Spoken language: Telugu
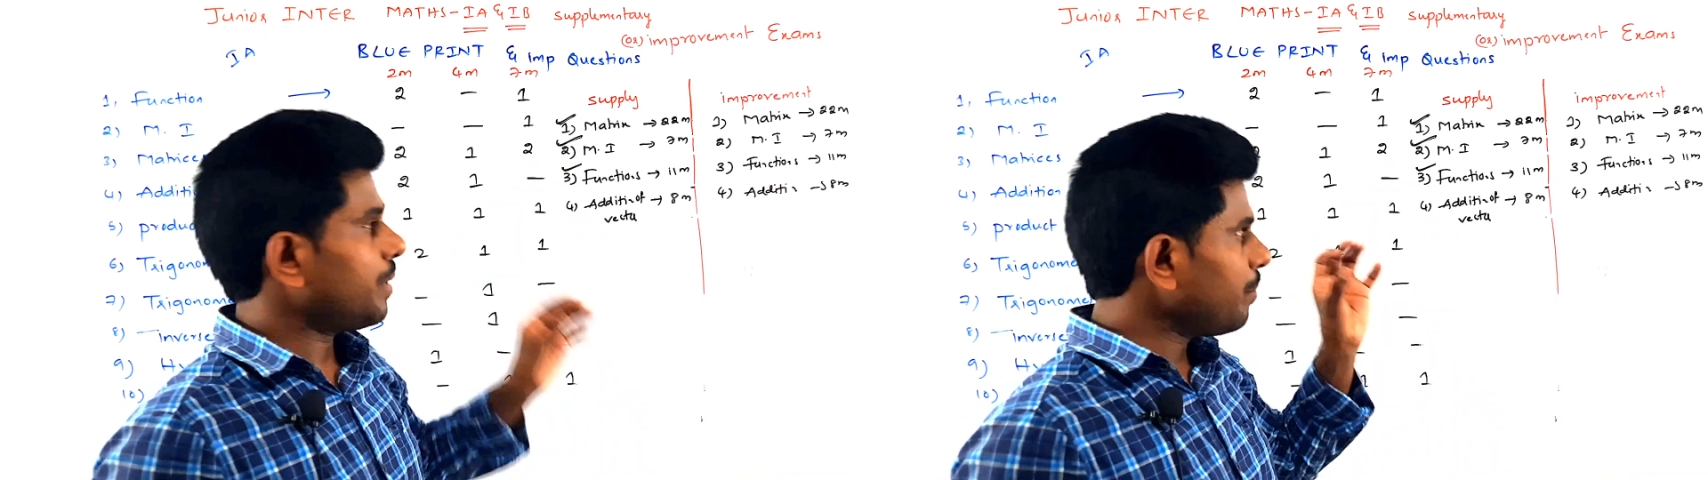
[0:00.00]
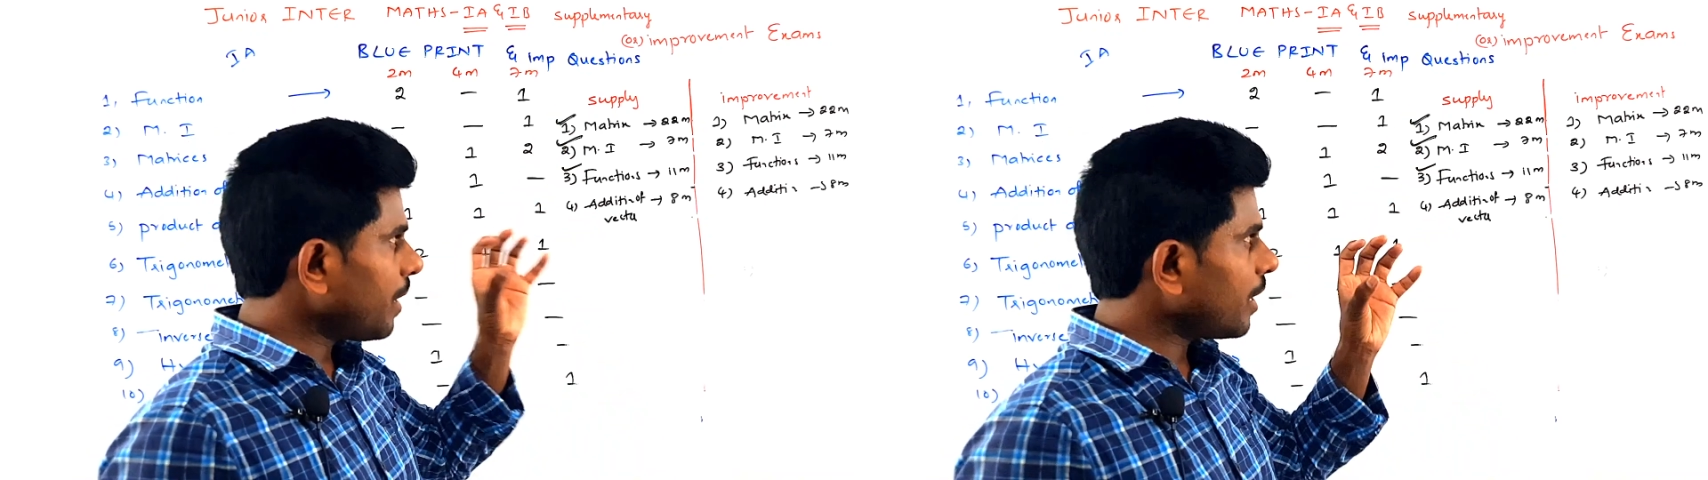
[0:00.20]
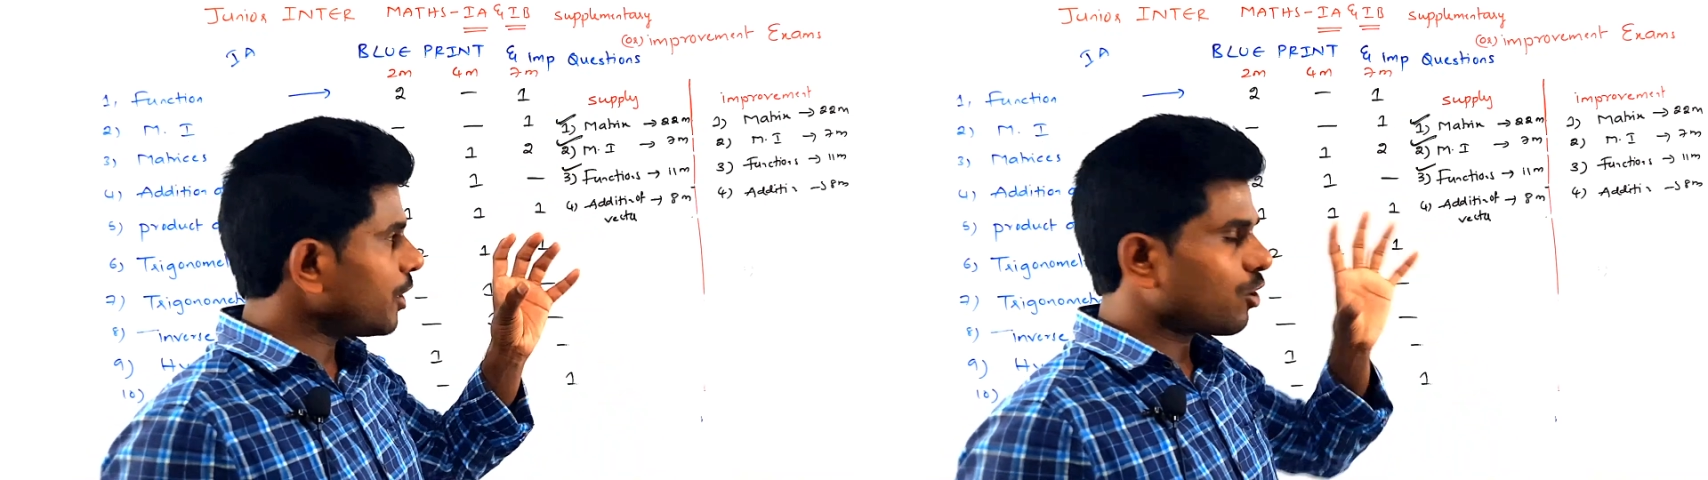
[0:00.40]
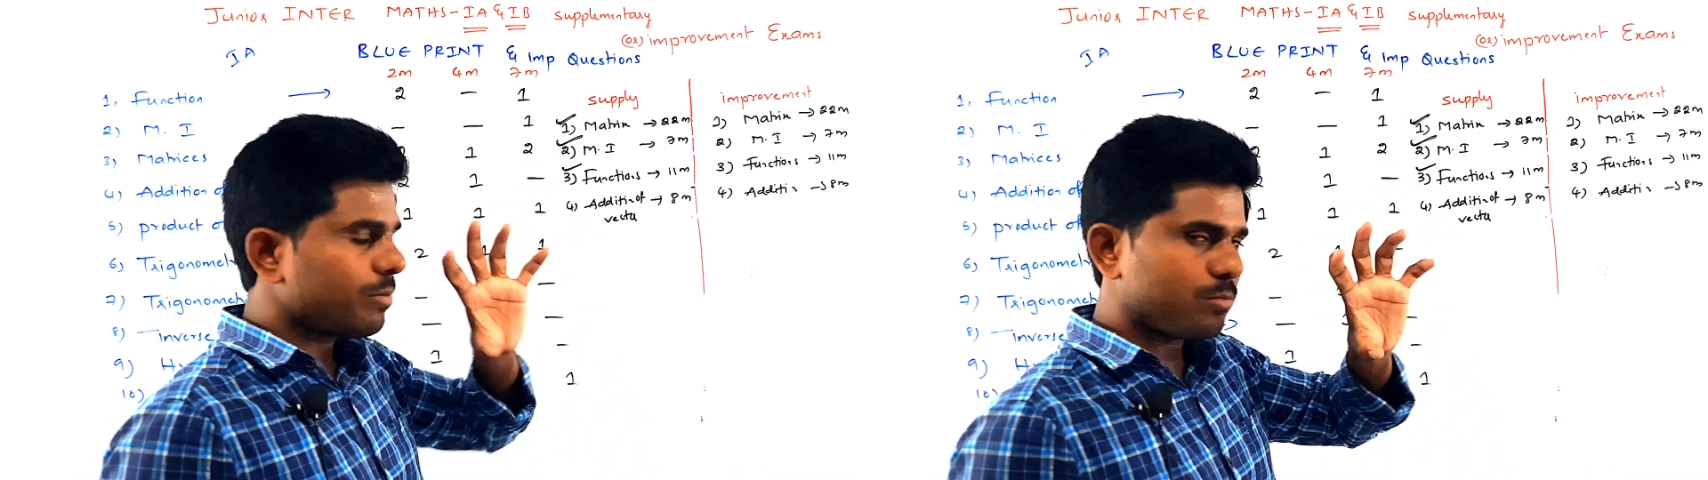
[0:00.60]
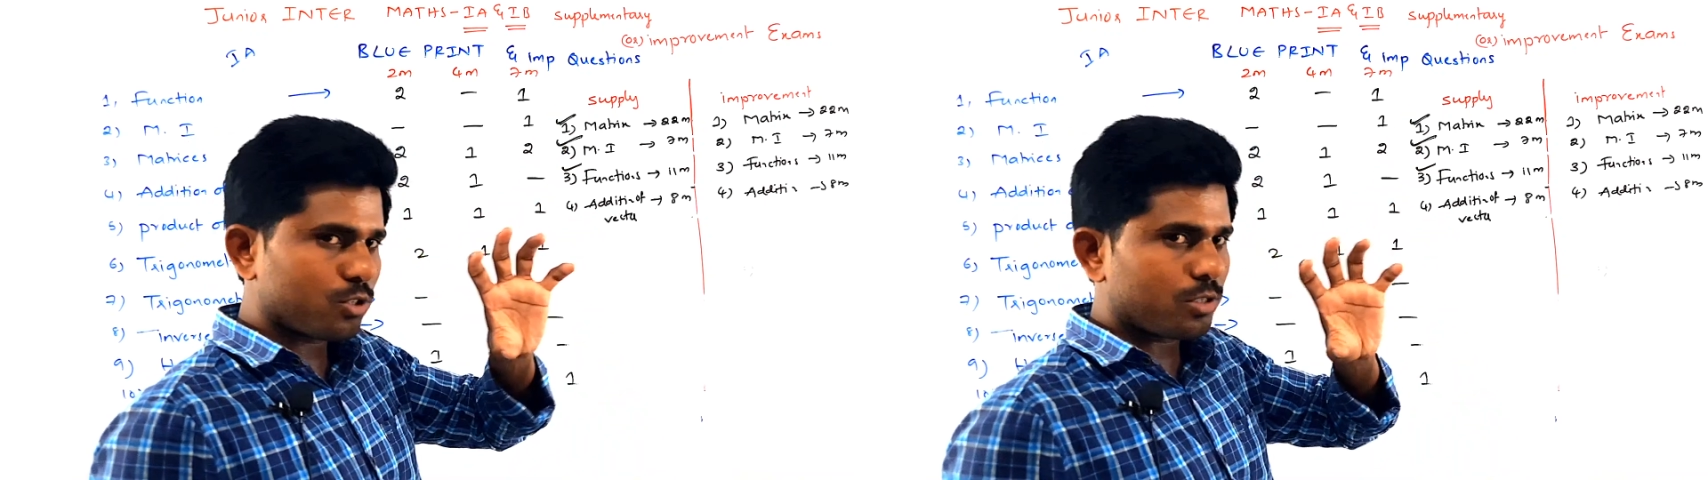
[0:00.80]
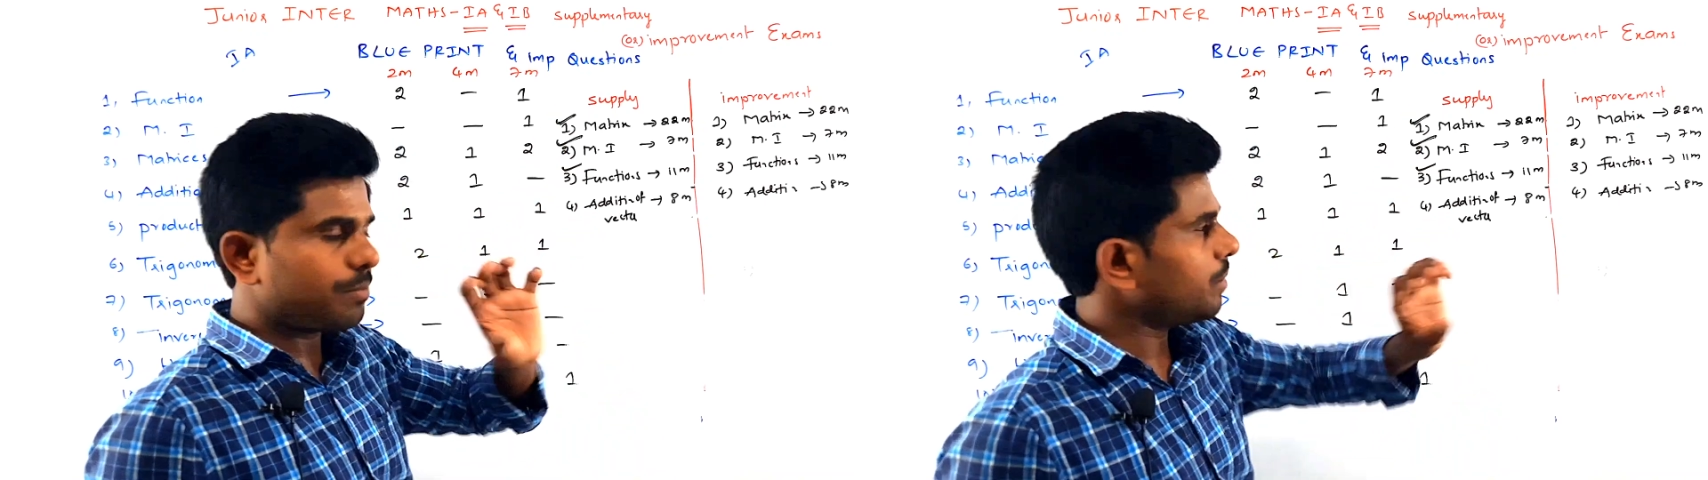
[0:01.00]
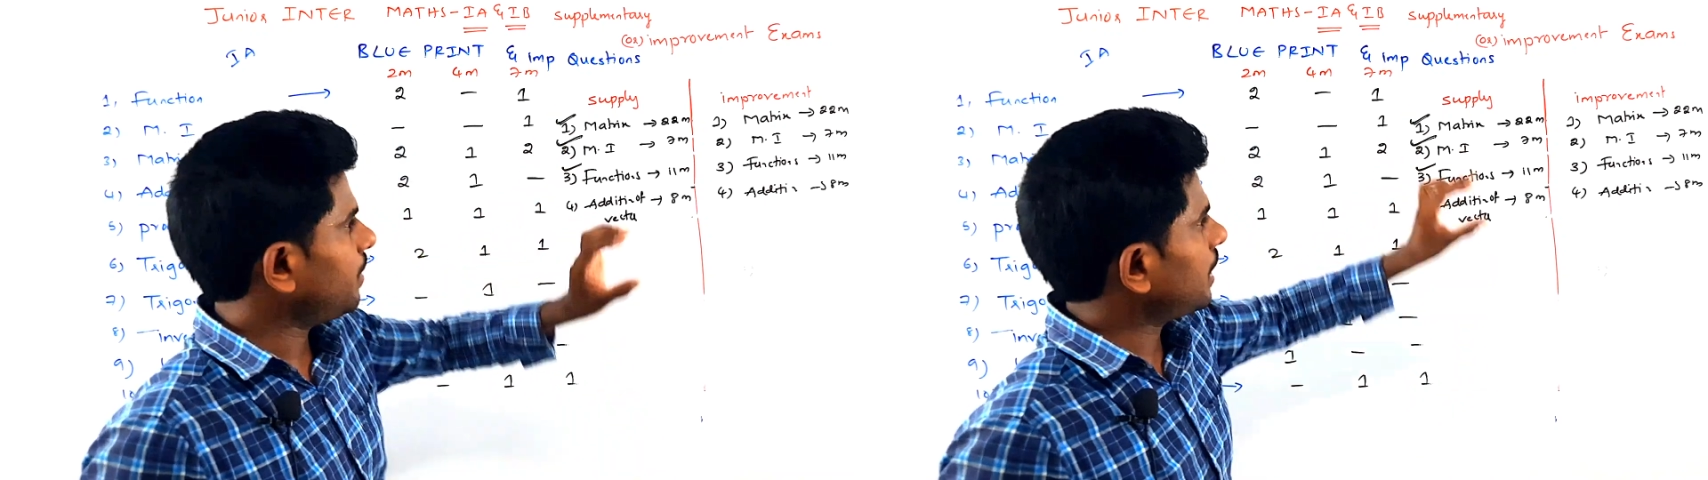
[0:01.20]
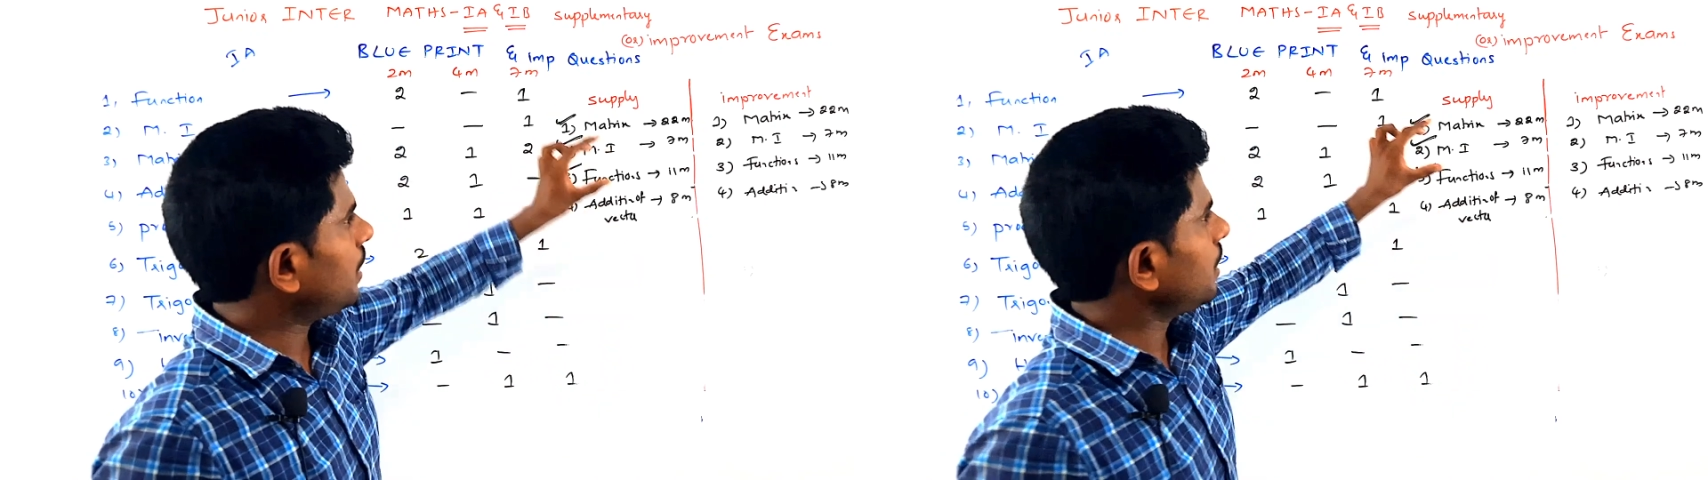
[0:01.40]
ప్రిపేర్ అయ్యే టాపిక్ మొత్తం
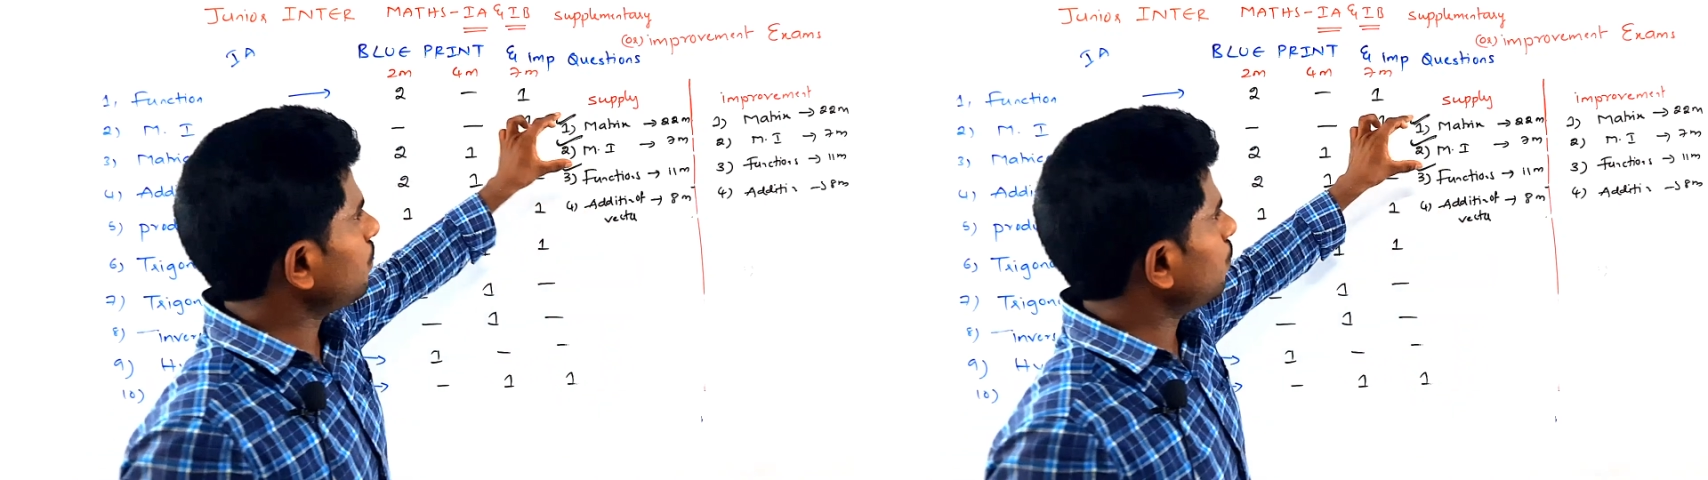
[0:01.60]
ప్రిపేర్ కానీ